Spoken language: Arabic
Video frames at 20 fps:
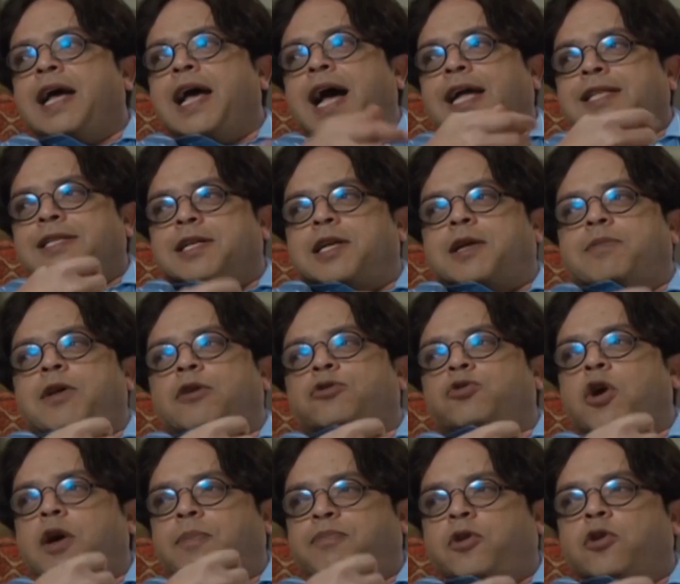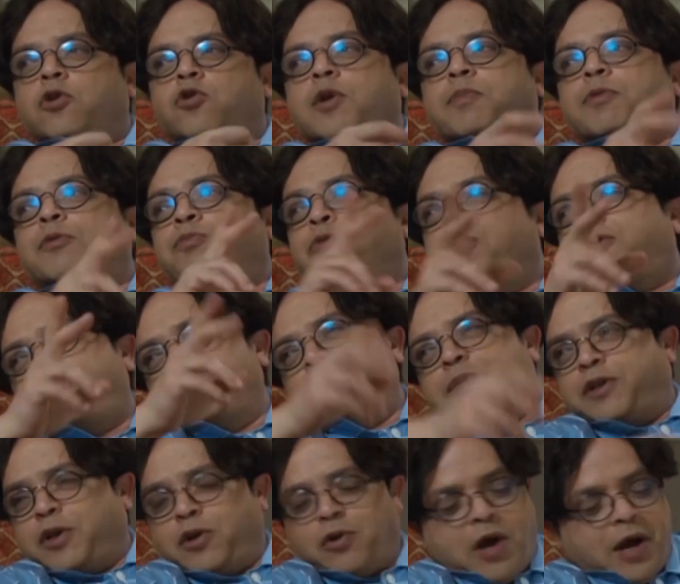هنزل اجيب لها شويه بتلو هي بتموت في
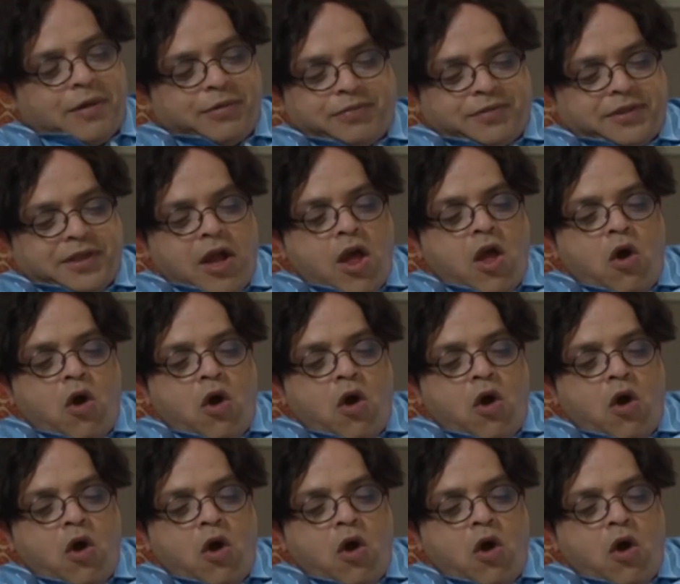البتلو حبيبتي